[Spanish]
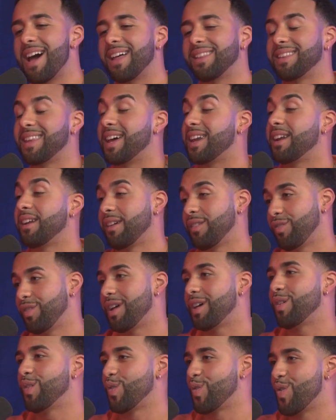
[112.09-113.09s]
está
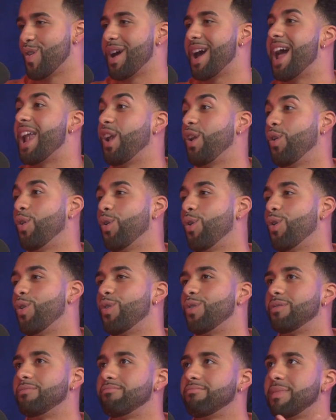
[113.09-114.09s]
relacionado con
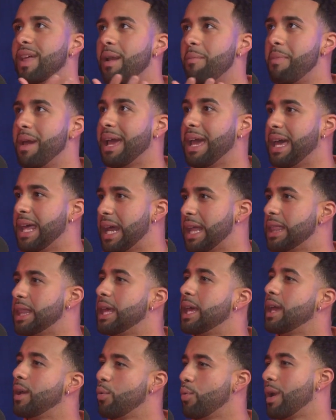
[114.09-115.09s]
algo tal vez grande
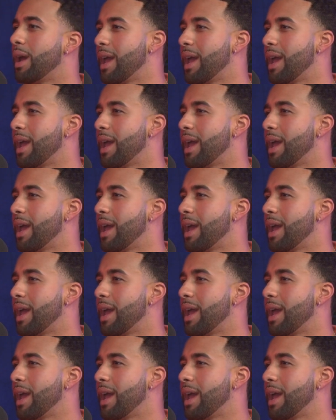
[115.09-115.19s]
en una,